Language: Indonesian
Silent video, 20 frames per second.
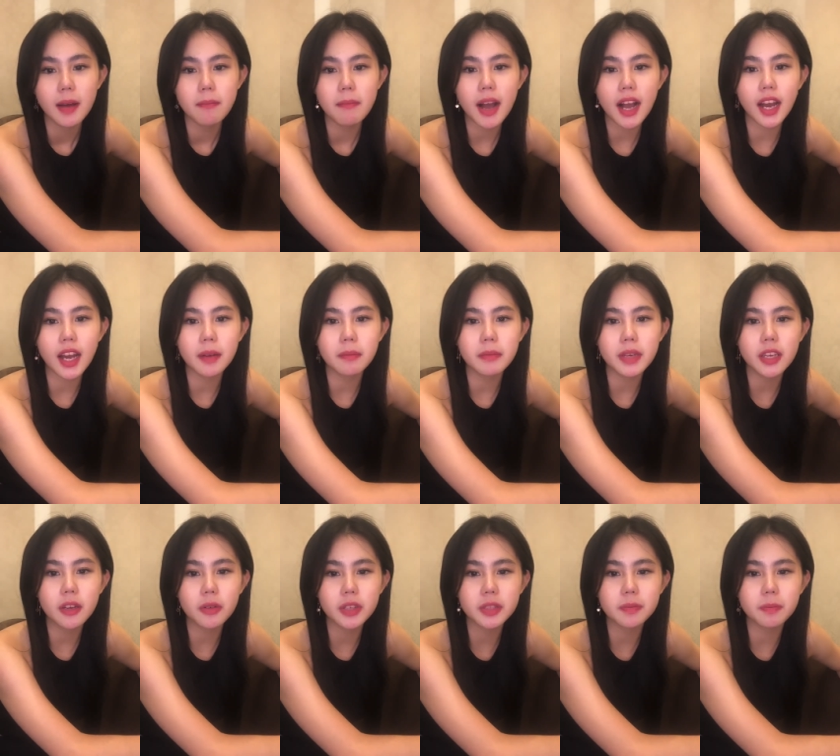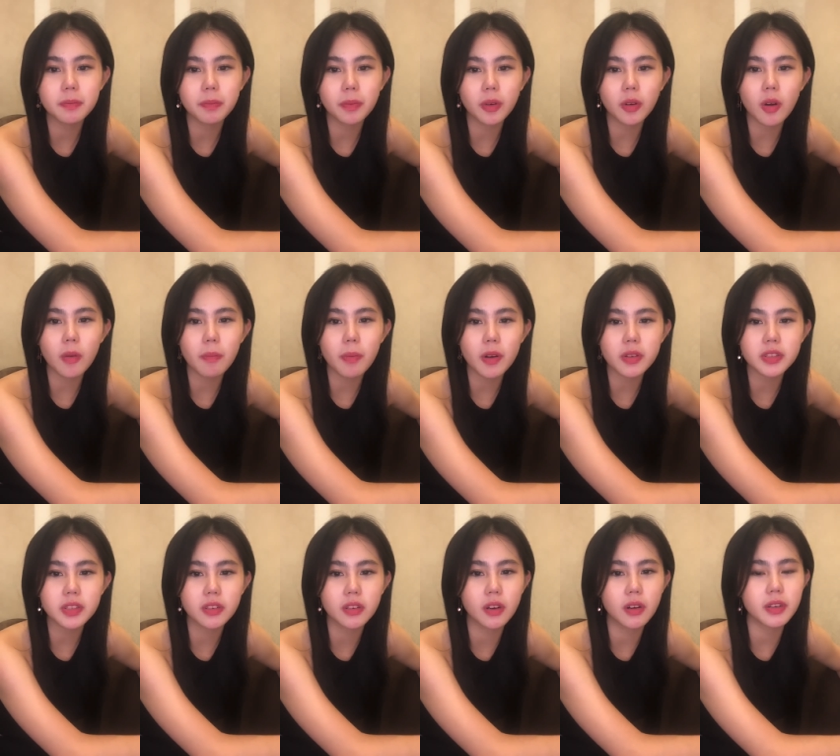Mangan mie wes
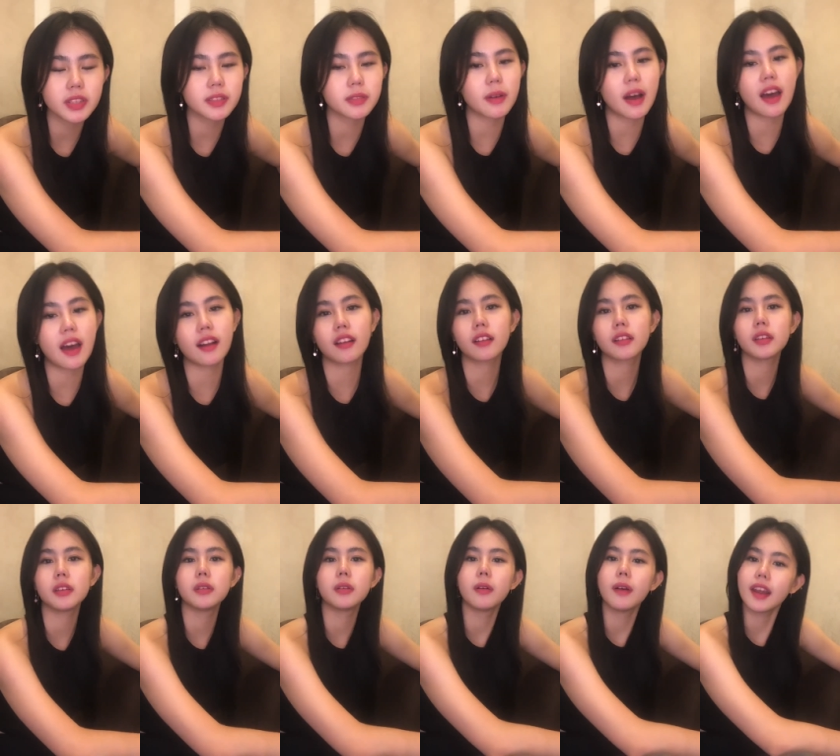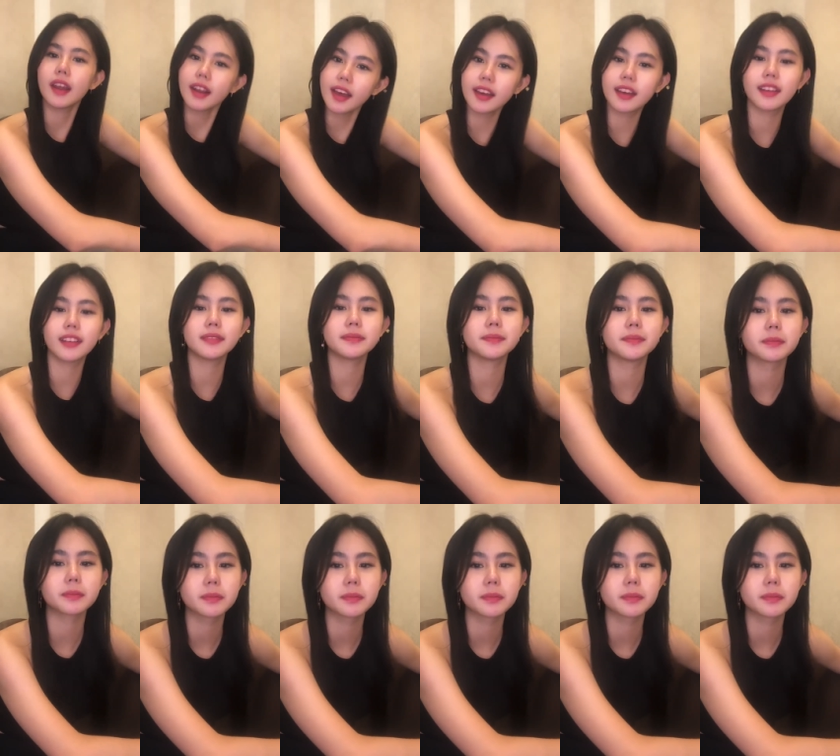rokok sego wes warep yo oh, enak ya.